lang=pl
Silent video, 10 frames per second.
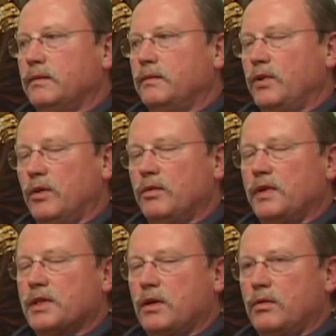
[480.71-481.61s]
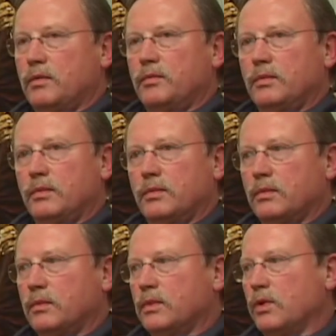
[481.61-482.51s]
Domu Wesołym
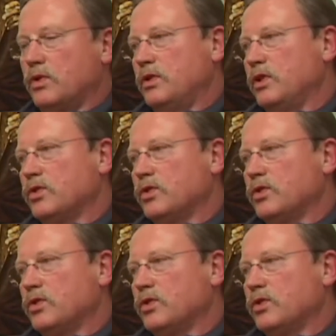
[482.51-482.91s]
o godzinie